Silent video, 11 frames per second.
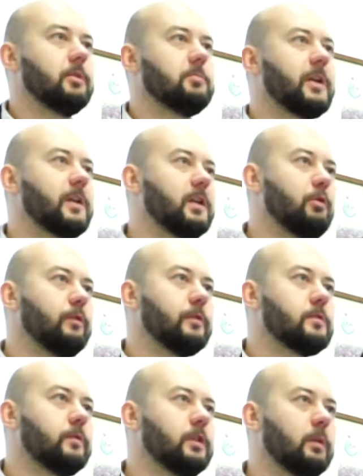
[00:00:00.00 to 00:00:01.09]
Marek
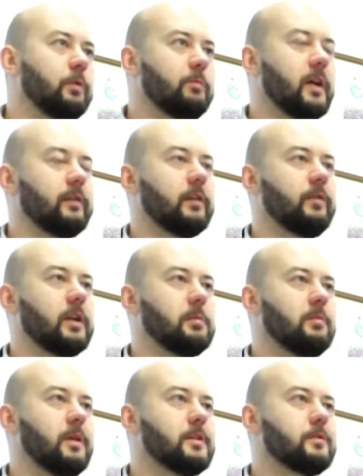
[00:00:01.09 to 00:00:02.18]
Jermowicz, witamy w Barwach w Armii
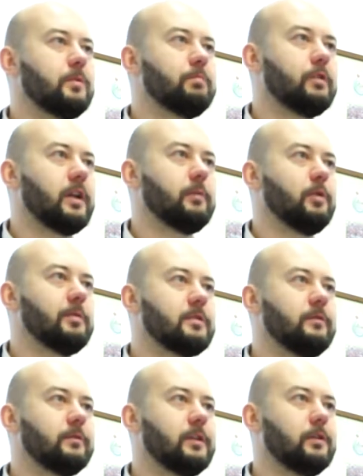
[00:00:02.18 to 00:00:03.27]
Mazur, programie
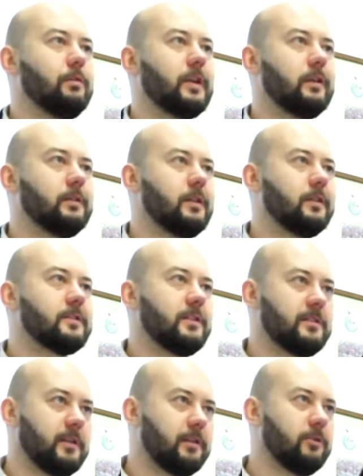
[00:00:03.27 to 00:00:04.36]
obecnym w kilku regionalnych
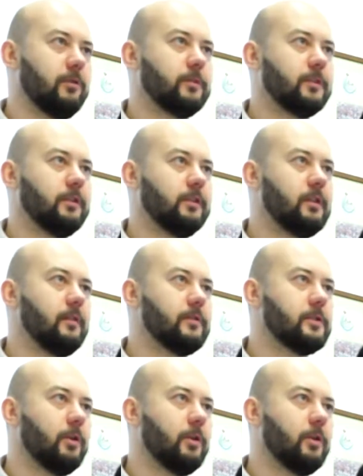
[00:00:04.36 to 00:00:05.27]
stacjach radiowych i telewizji